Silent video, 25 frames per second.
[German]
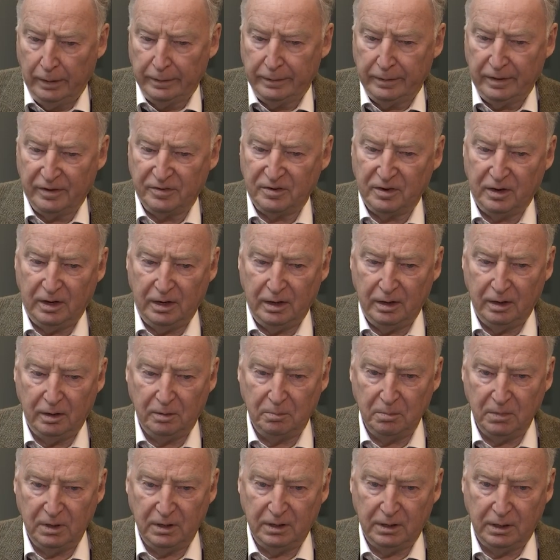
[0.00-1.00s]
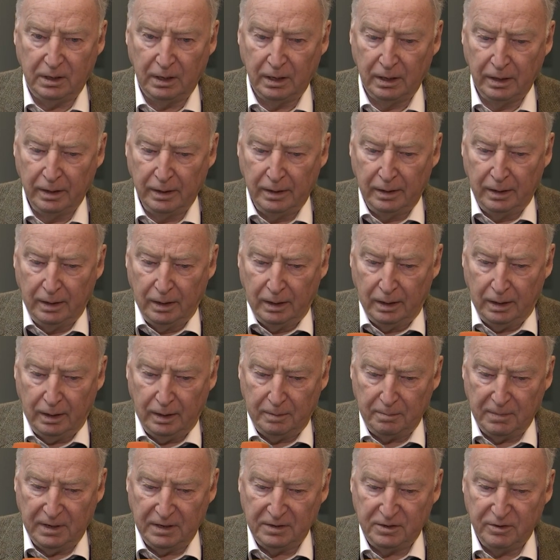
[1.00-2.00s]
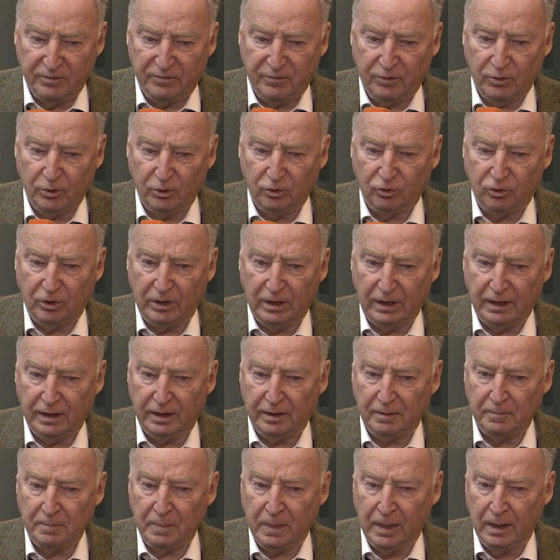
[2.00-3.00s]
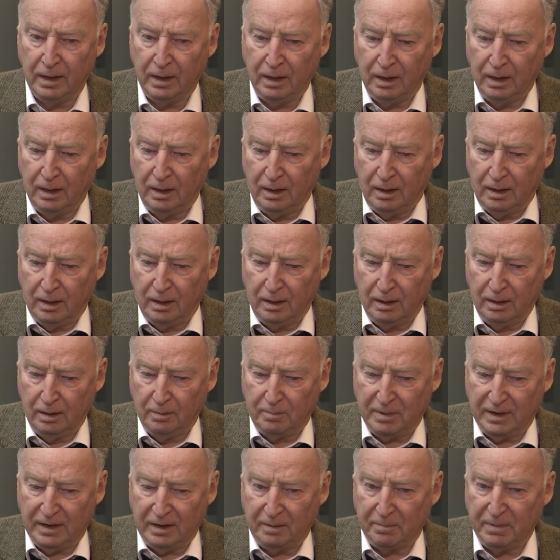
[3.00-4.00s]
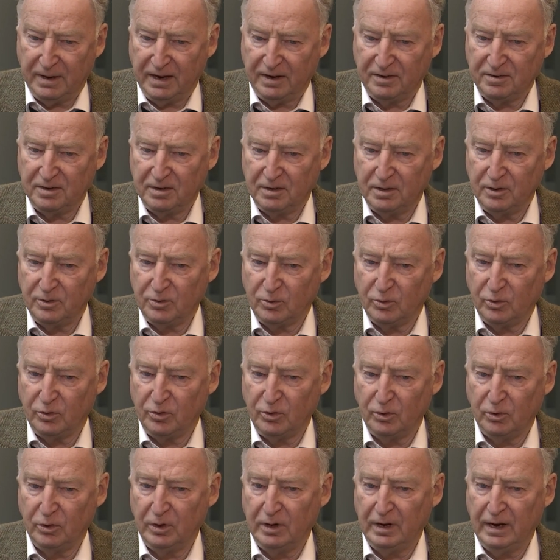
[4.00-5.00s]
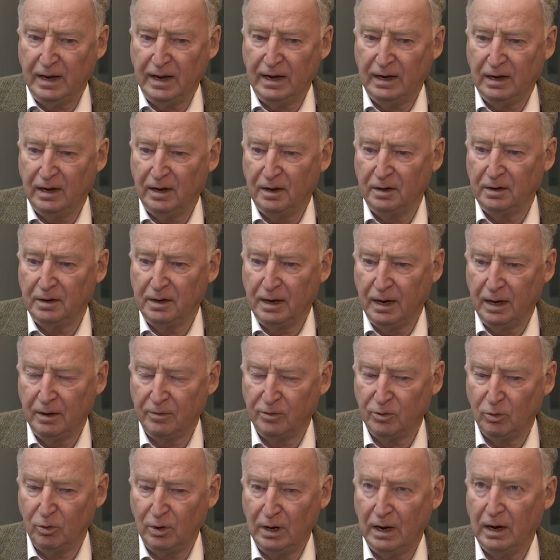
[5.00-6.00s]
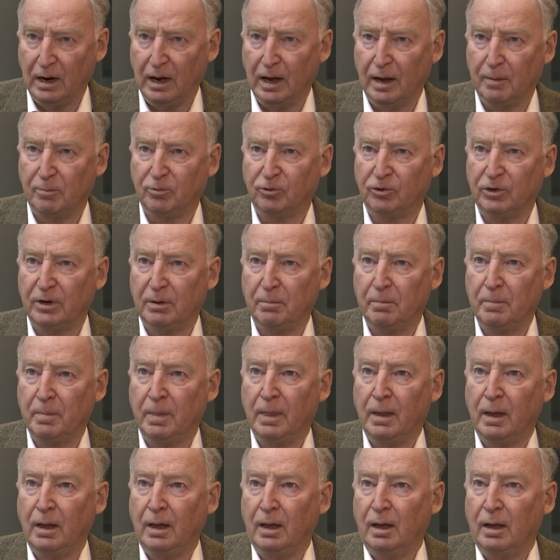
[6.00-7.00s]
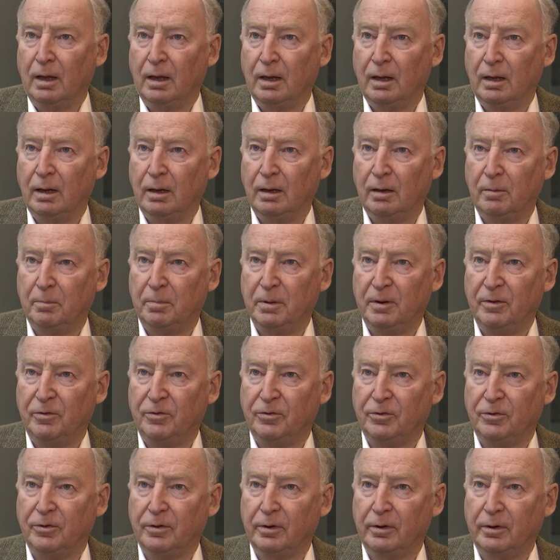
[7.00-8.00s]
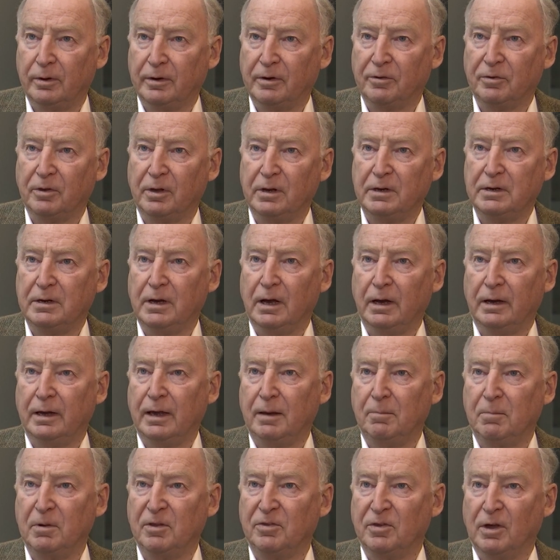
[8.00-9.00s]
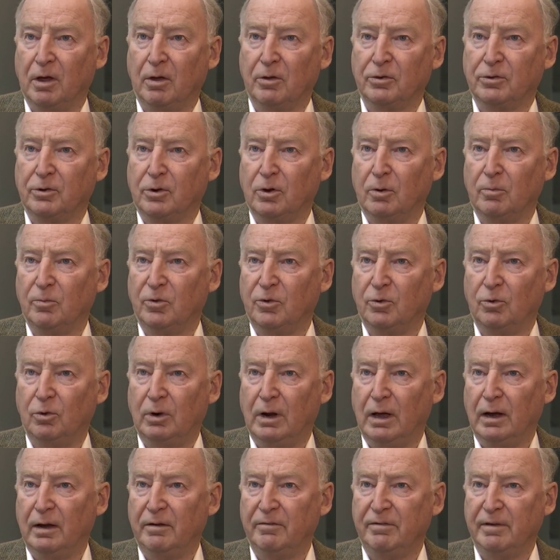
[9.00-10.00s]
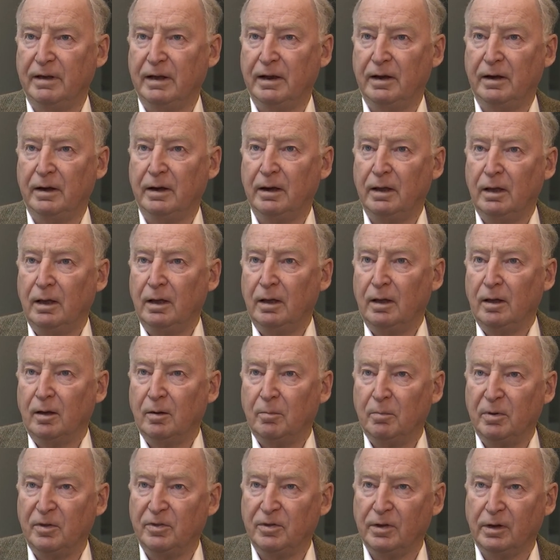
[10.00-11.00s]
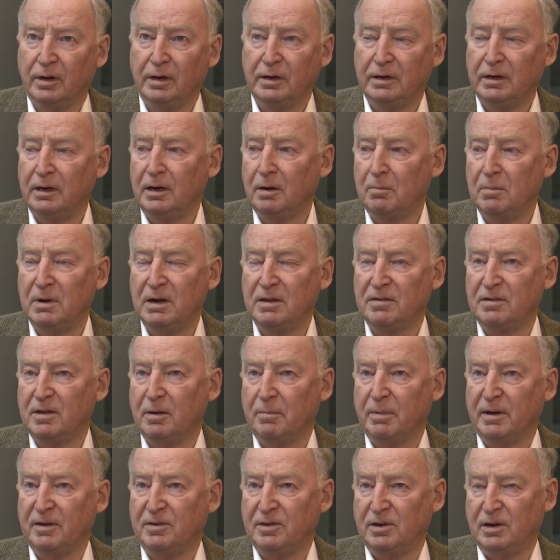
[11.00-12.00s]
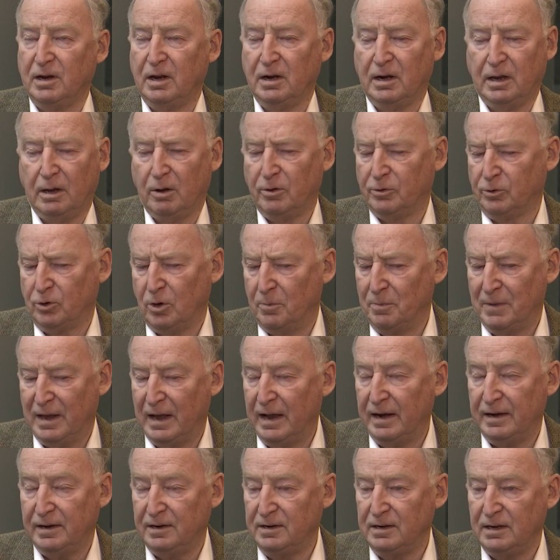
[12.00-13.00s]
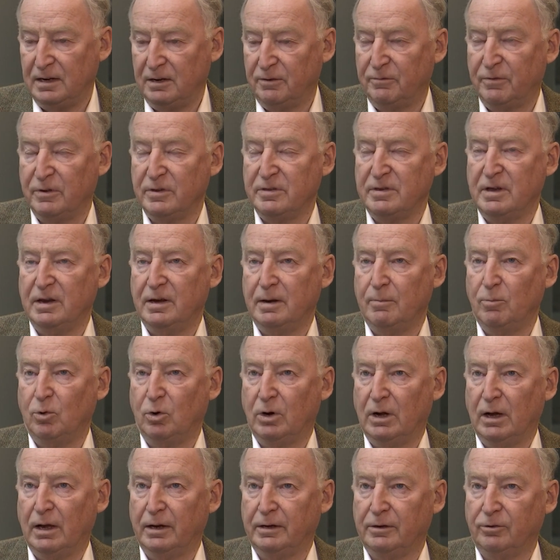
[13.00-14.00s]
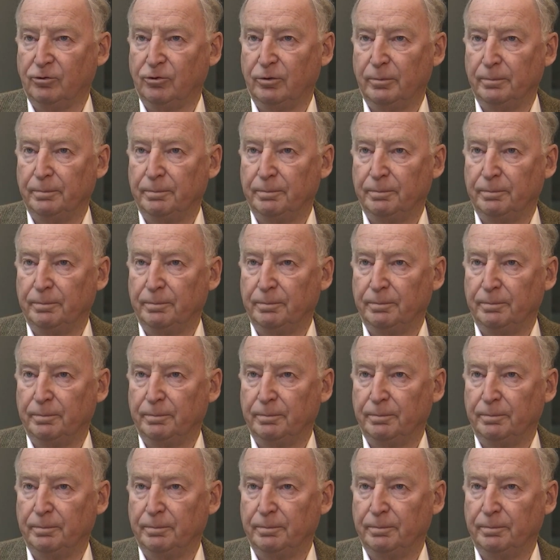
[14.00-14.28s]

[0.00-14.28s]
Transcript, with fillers: das erinnert mich an manche Vorschläge, äh, bei der Brexit-Diskussion in England so lange abstimmen, äh, bis äh, das richtige Ergebnis rauskommt, so lange wählen, bis der richtige Ministerpräsident rauskommt, halte ich nicht für sehr demokratisch.